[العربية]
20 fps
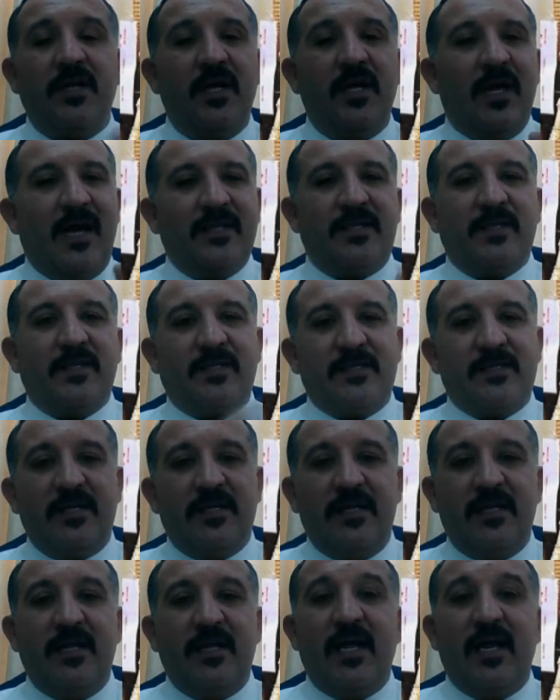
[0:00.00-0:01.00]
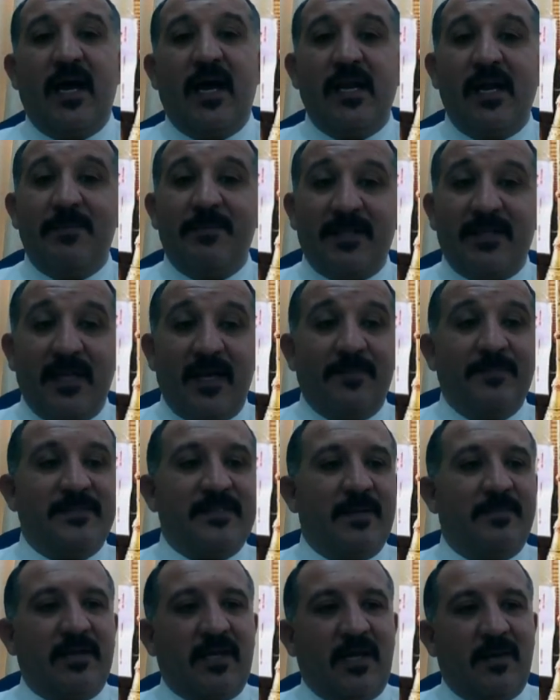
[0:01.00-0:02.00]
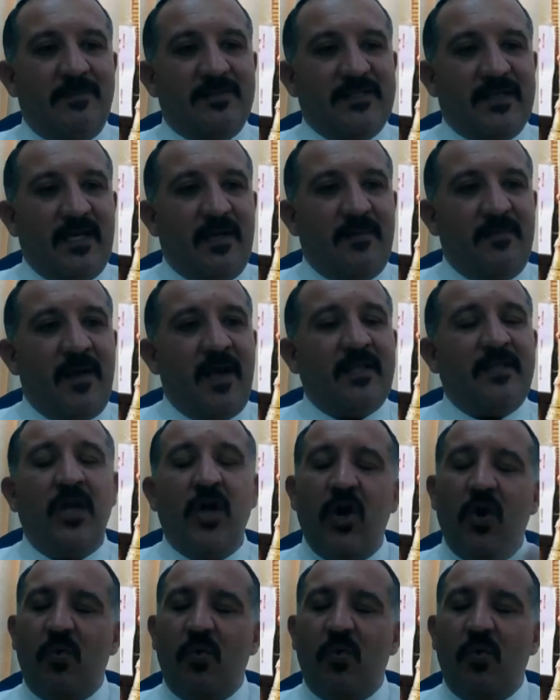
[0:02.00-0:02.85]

حتى تصل إلى علامة خمسة من خمس علامات